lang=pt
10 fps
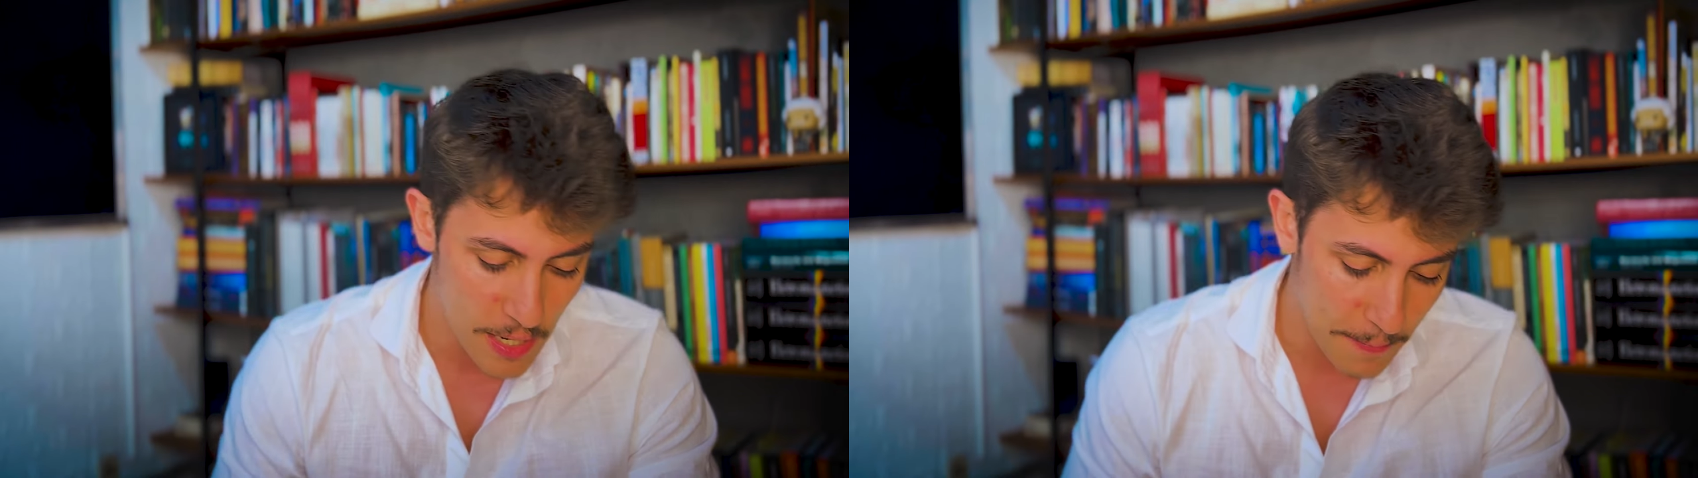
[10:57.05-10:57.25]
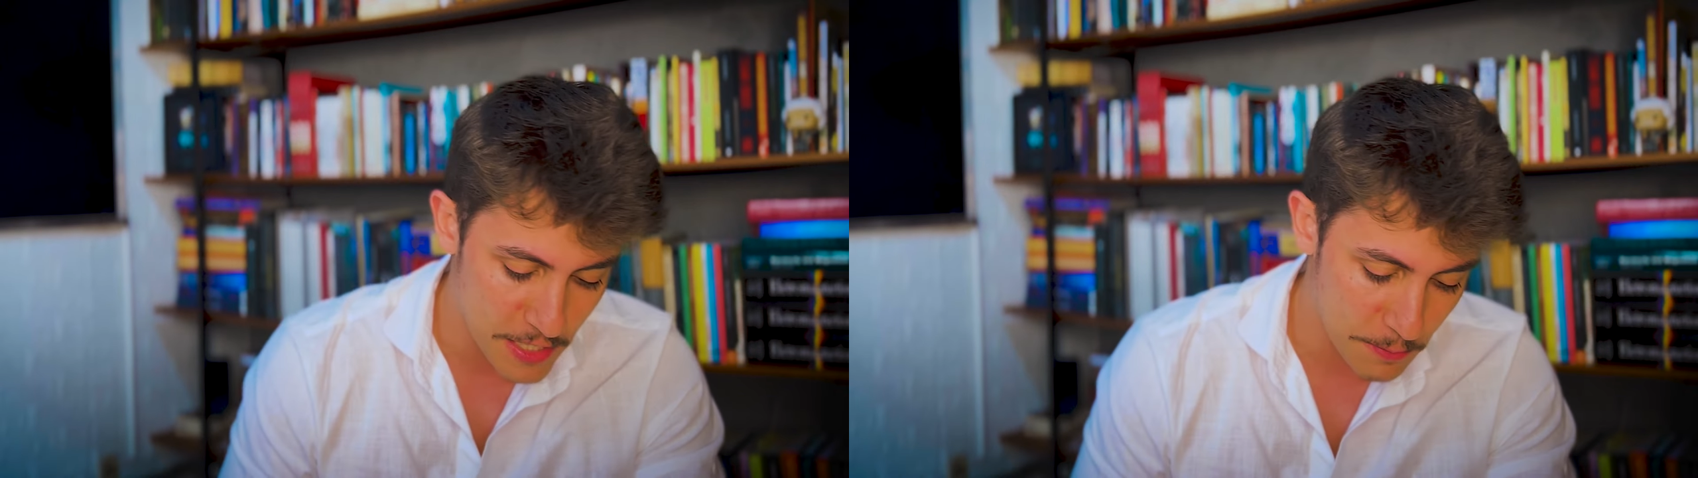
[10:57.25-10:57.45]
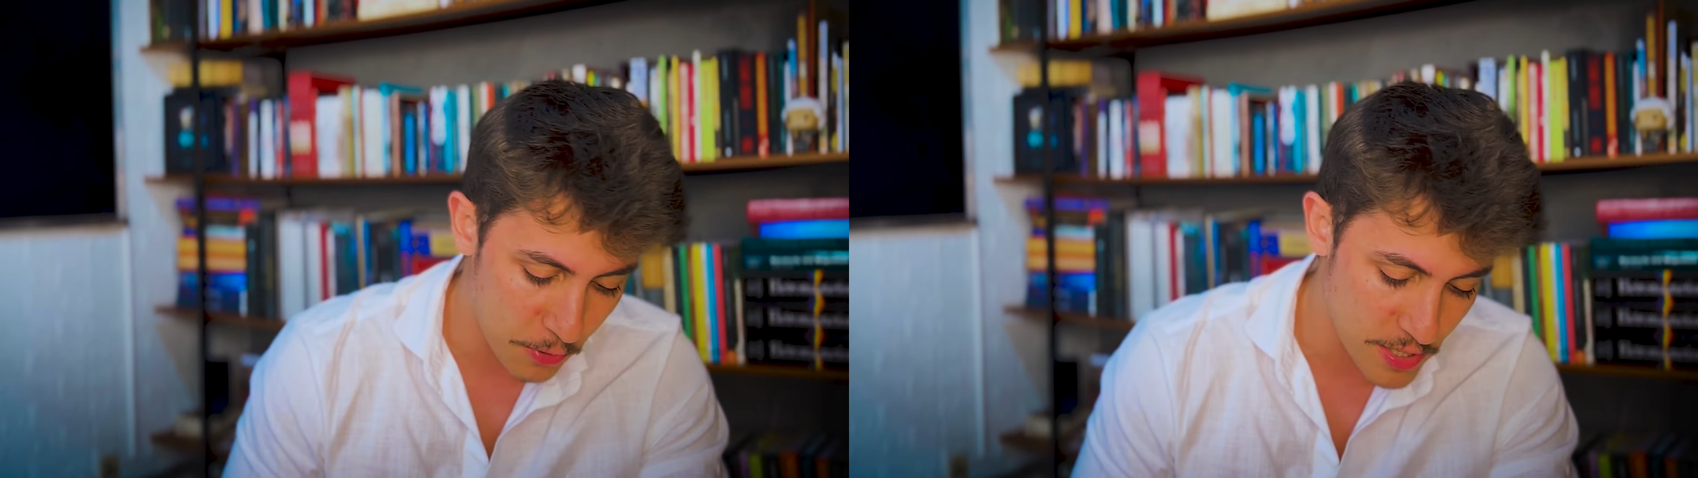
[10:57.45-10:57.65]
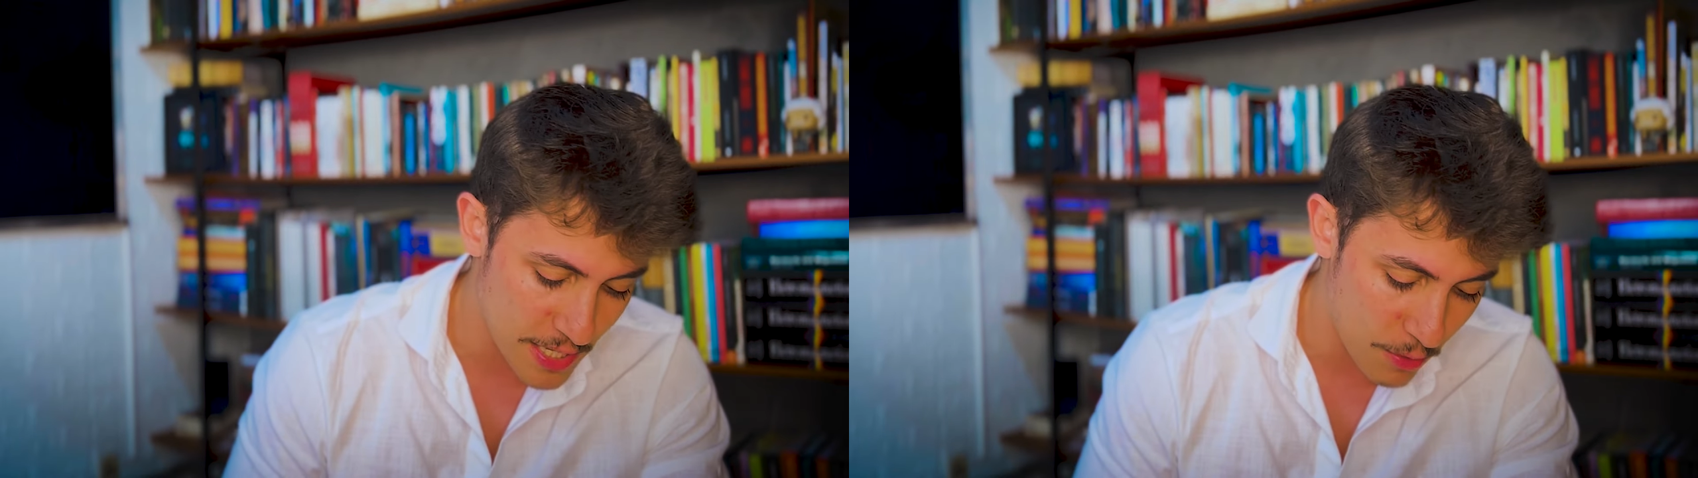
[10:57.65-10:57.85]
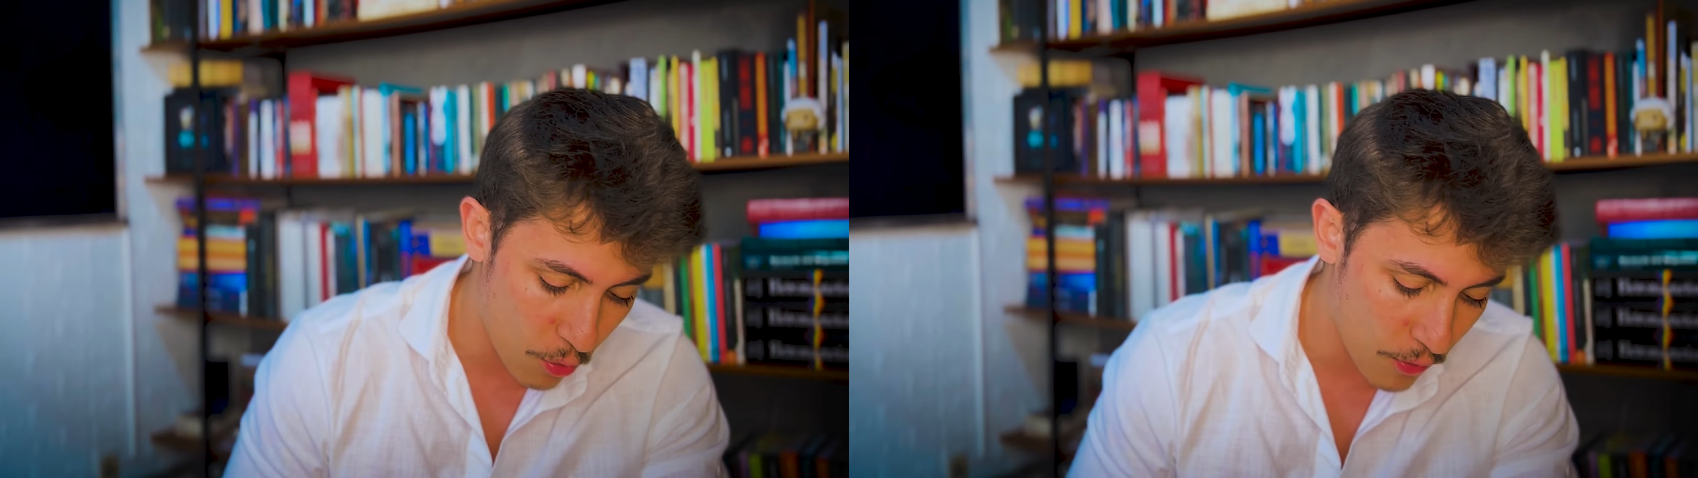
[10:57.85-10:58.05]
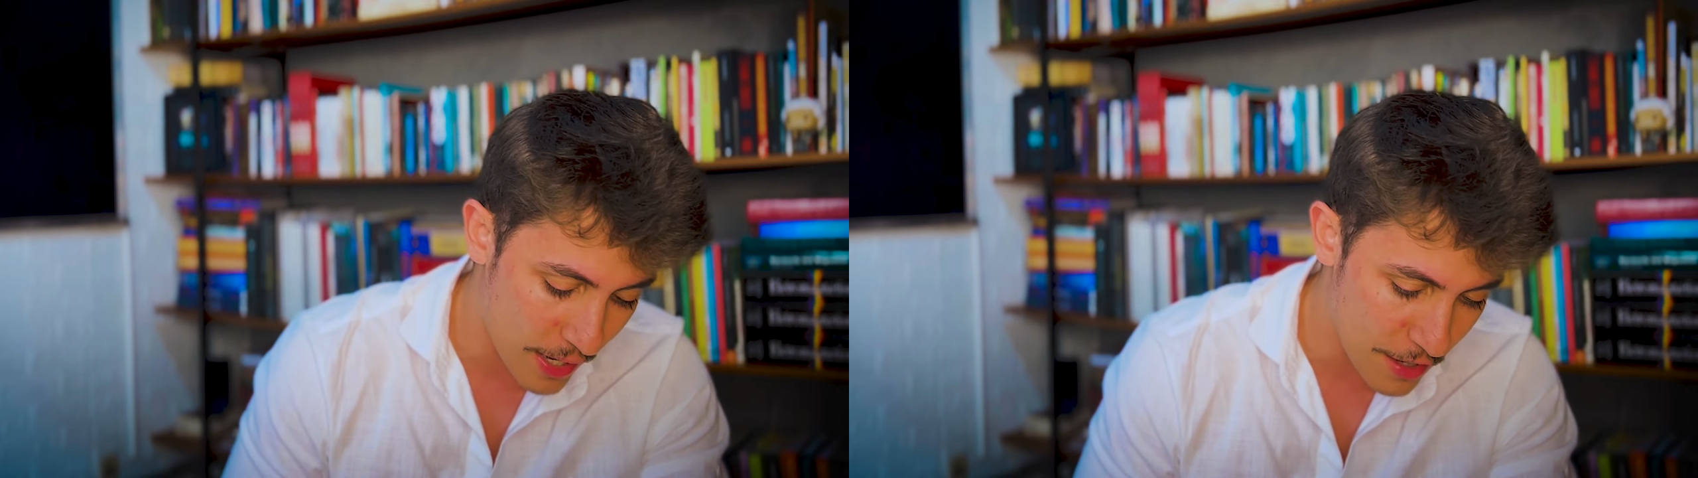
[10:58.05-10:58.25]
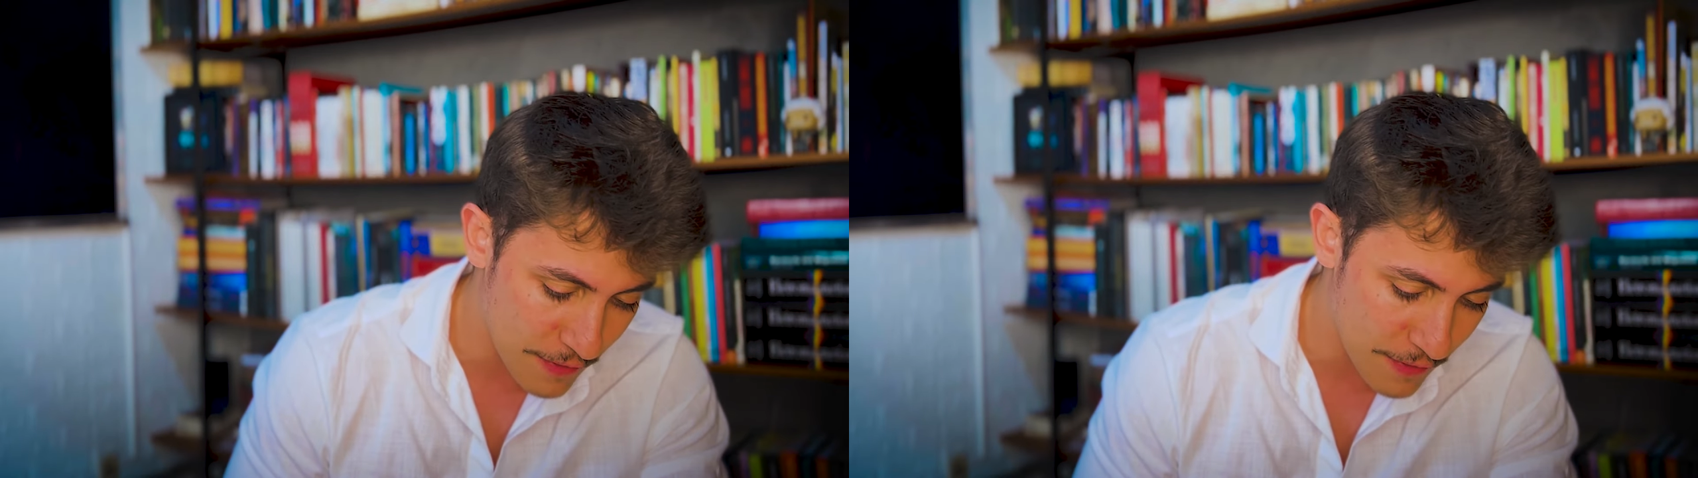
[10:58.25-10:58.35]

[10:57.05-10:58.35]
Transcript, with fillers: mas pode dar qualquer